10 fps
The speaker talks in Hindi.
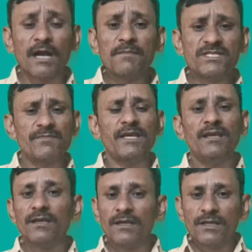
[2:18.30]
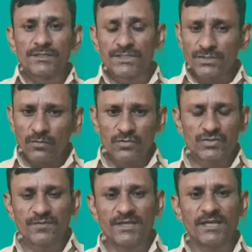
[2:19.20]
अब इसमें जिसको
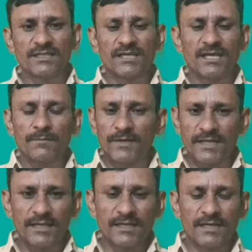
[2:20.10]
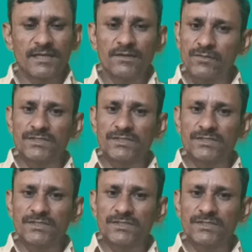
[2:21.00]
कुछ भी नहीं आता है पढ़ा लिखा नहीं है